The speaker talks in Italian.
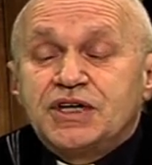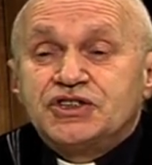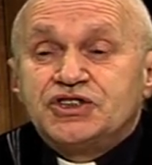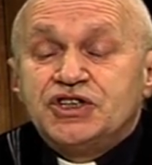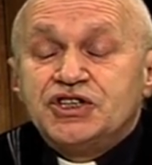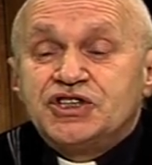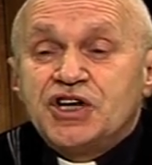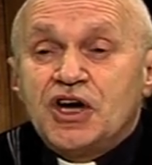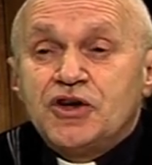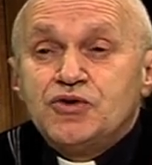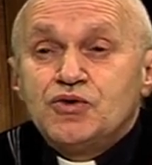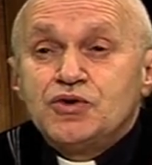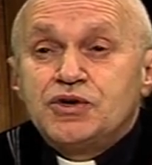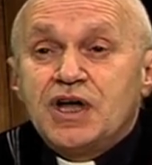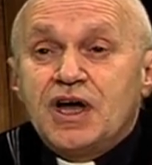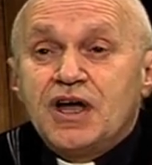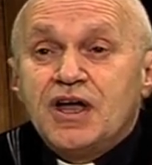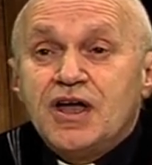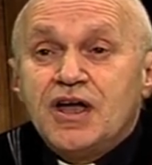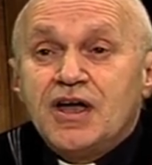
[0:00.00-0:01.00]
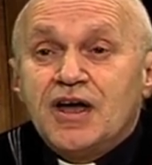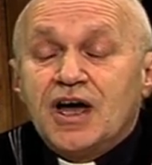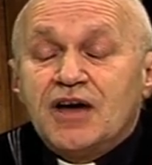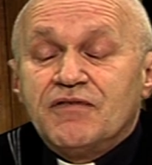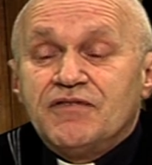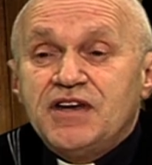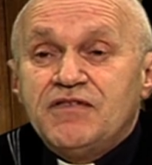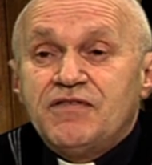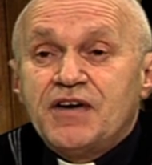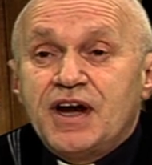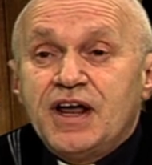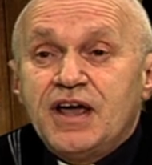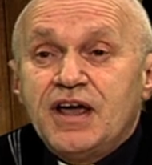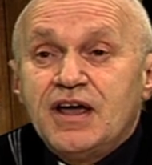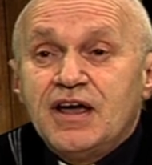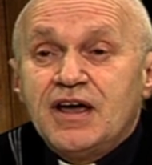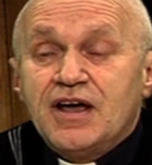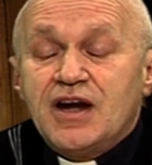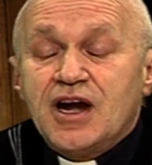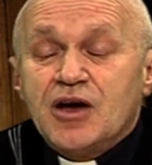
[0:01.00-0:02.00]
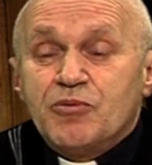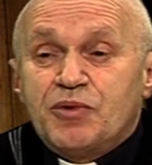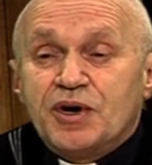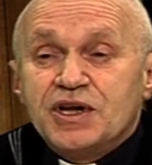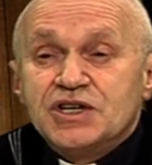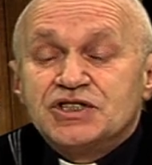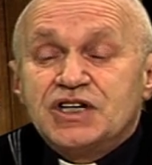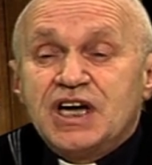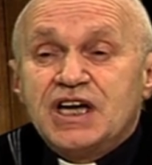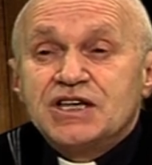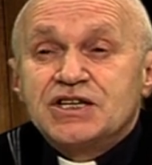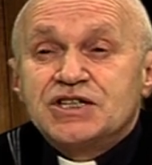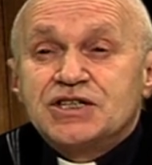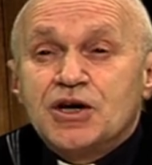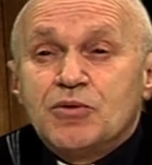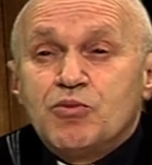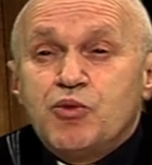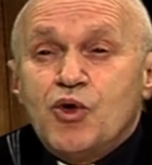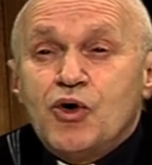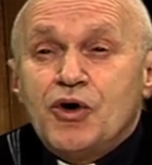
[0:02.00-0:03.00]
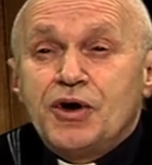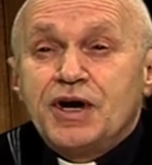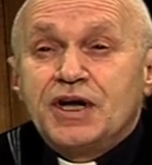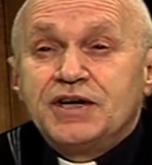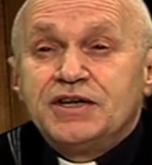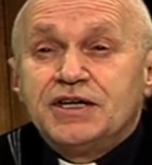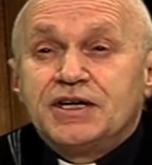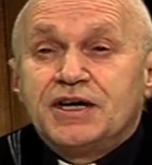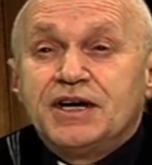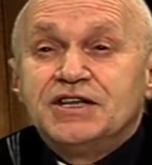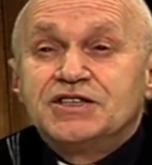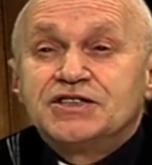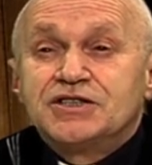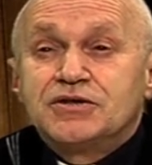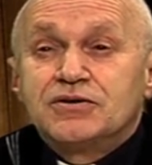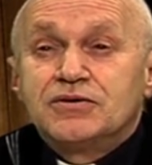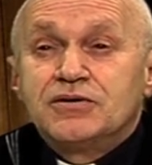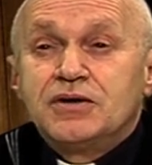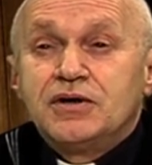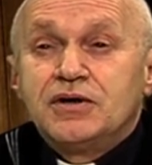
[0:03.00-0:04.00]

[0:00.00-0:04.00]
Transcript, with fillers: ci si aiuta a vivere la presenza buona di Cristo.